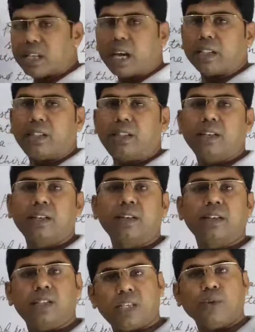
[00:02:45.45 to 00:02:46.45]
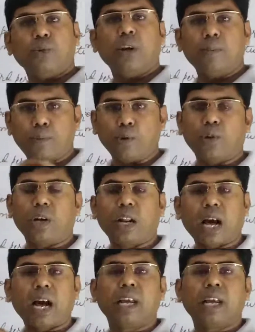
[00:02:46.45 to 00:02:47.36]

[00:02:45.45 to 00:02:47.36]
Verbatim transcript: साथ सिंगुलर प्लूरल